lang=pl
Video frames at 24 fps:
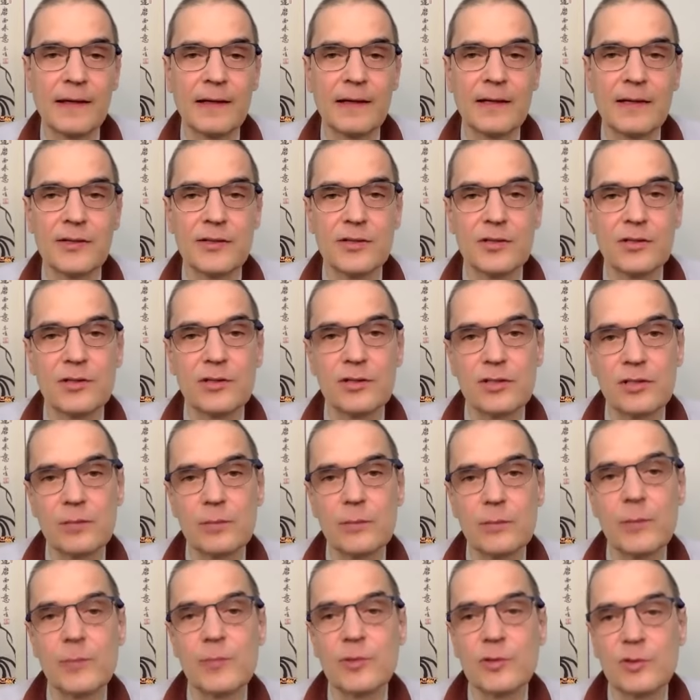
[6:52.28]
Czy jeżeli
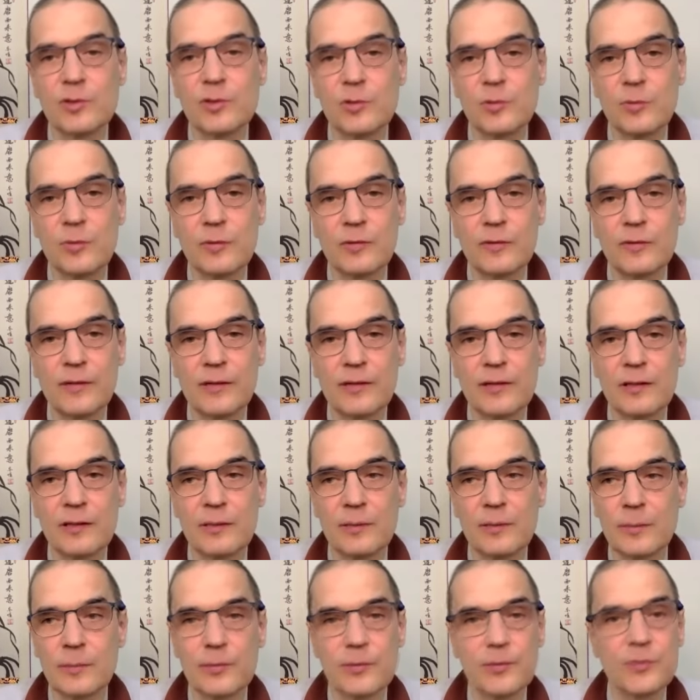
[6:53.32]
mam to ślubowanie, to
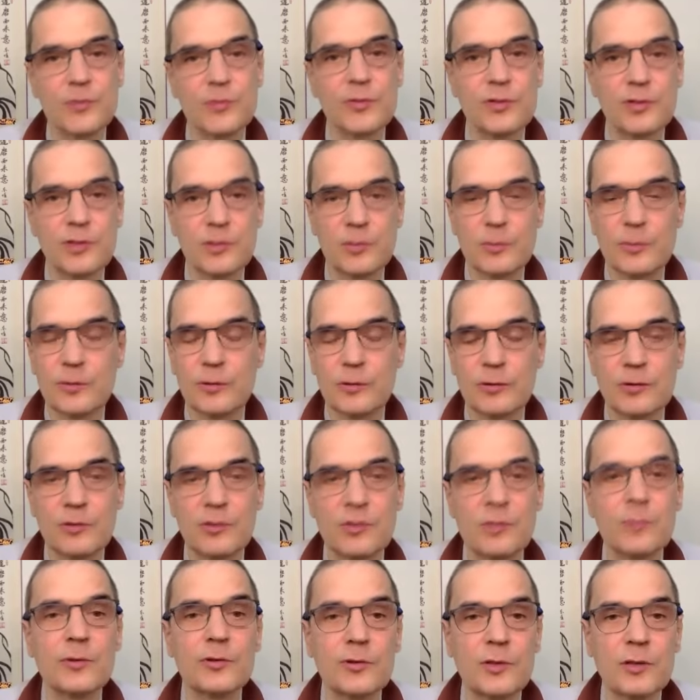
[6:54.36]
po prostu jesteśmy tutaj,
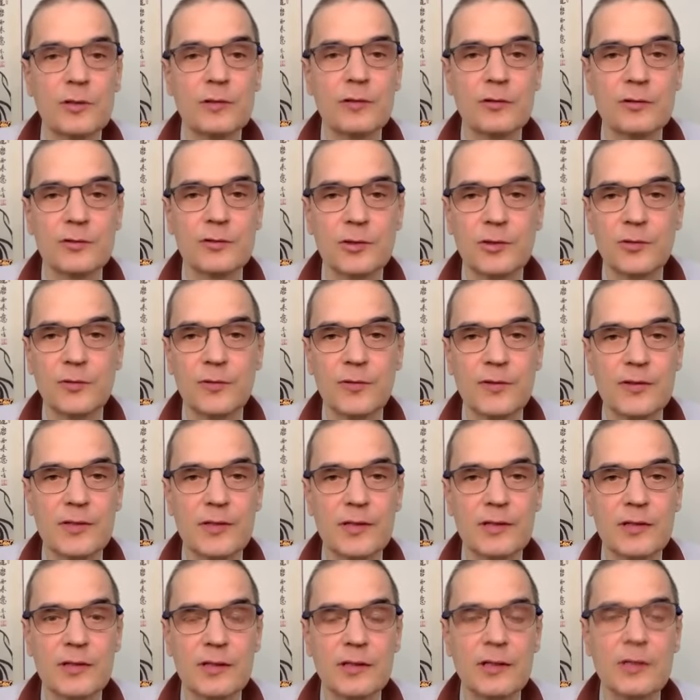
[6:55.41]
żeby osiągnąć
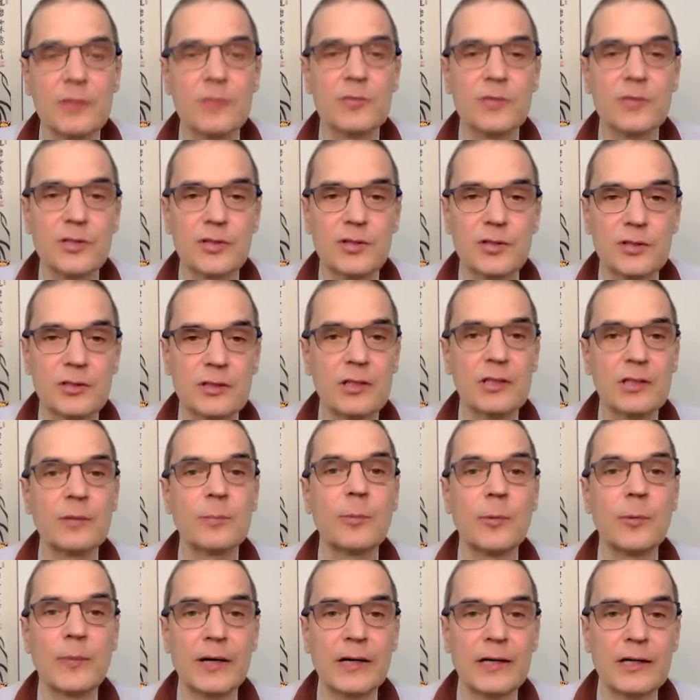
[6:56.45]
oświecenie, nauczać innych,
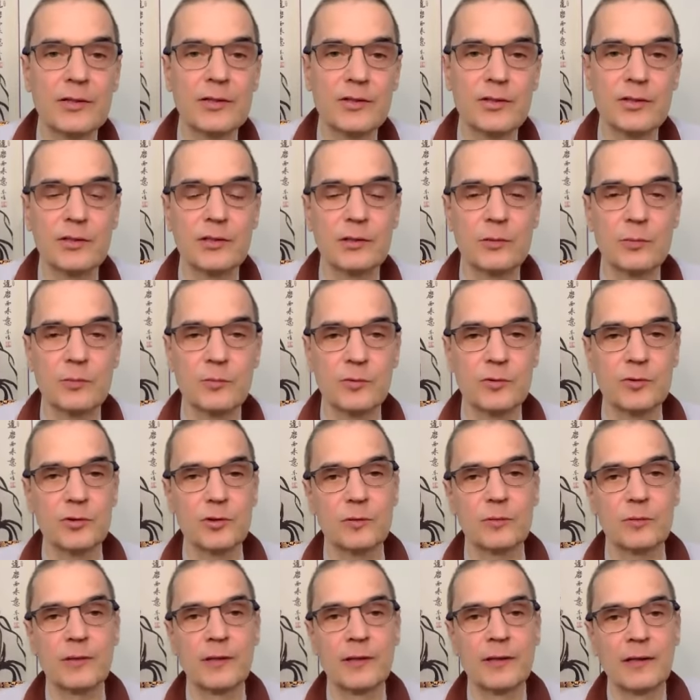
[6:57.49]
pomagać innym
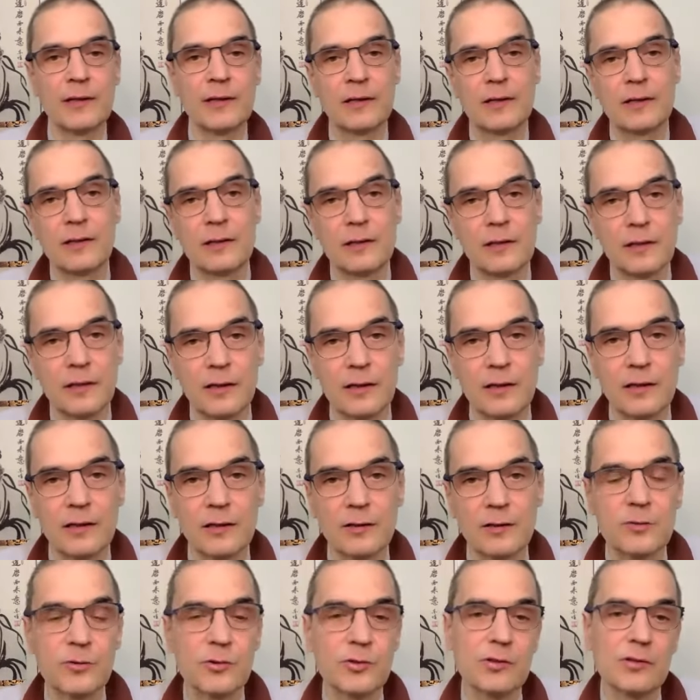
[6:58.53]
ludziom, e,
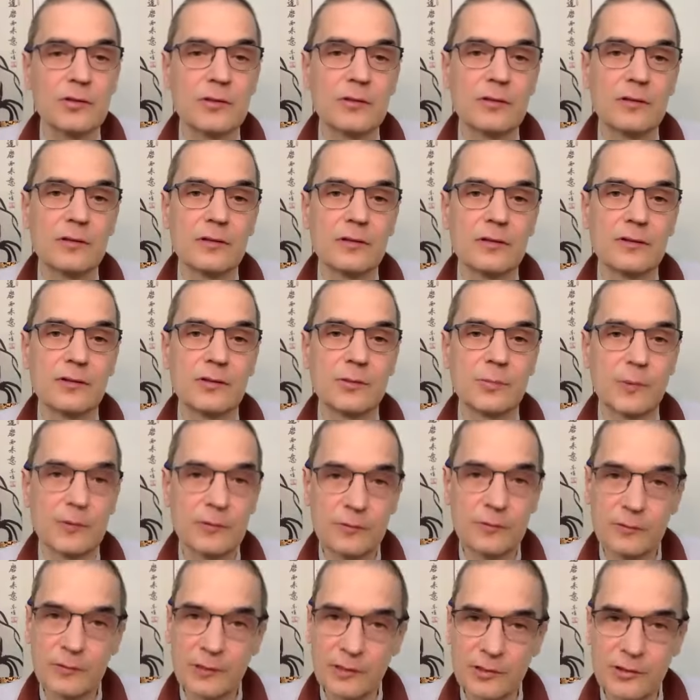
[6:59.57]
którzy z
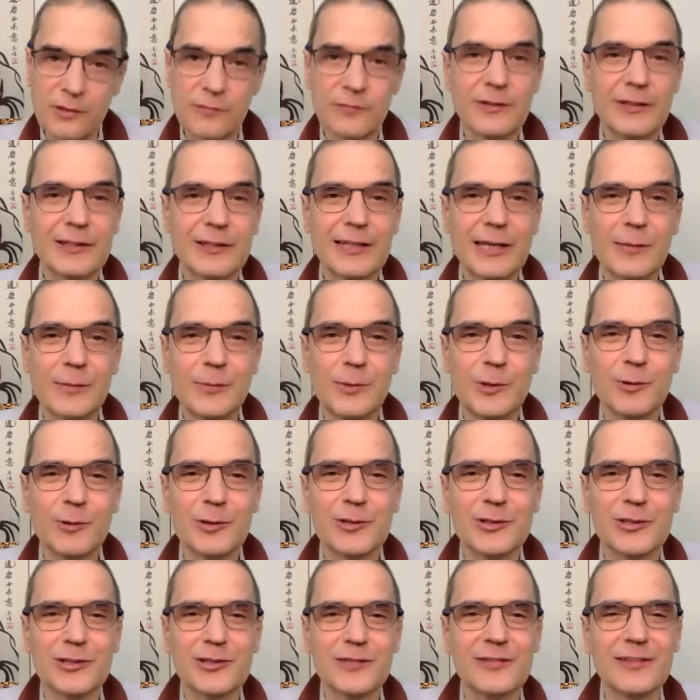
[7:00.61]
powodu naszej wielkiej
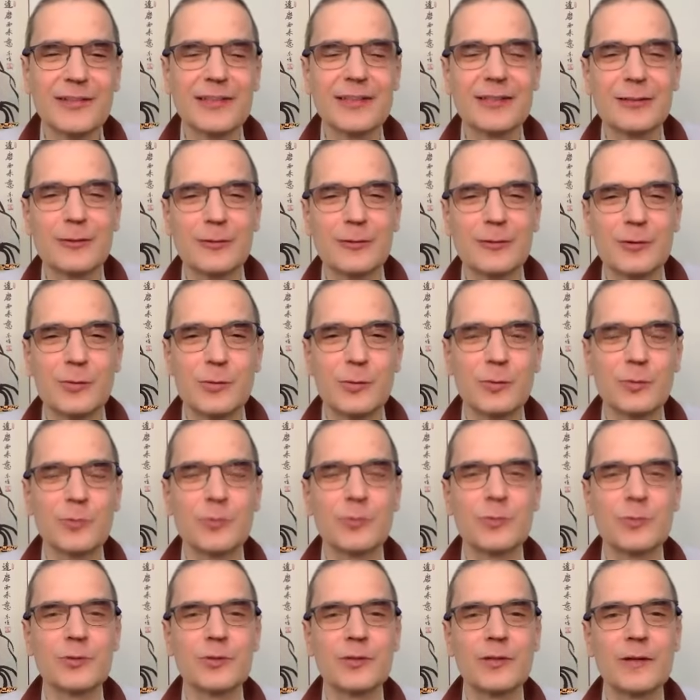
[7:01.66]
miłości, wielkiego
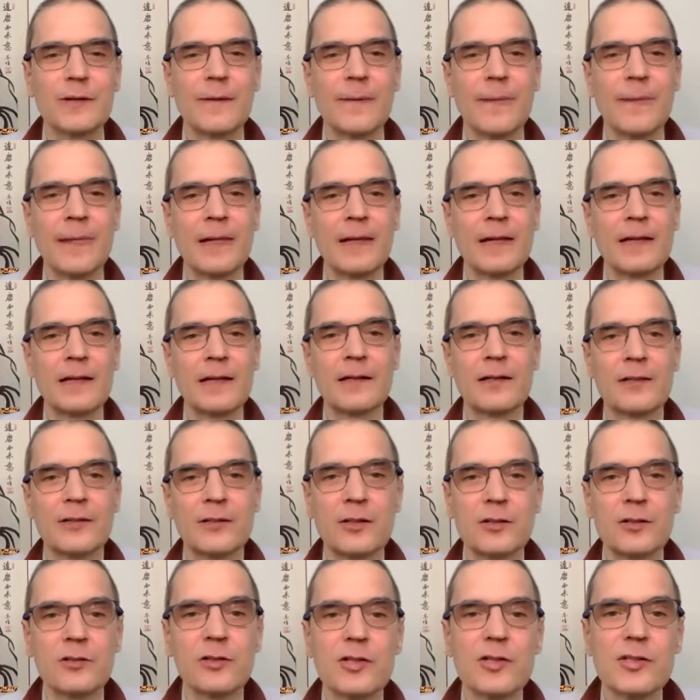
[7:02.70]
współczucia
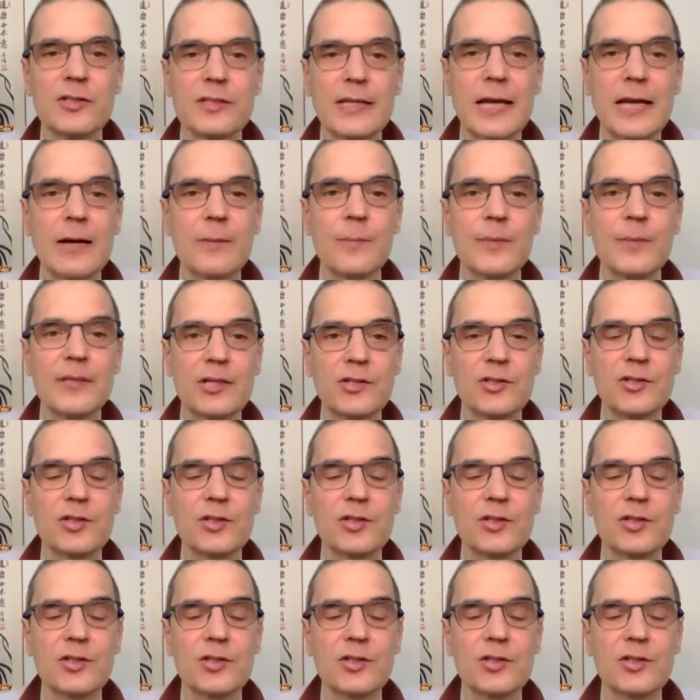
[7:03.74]
no to jest jakby nasz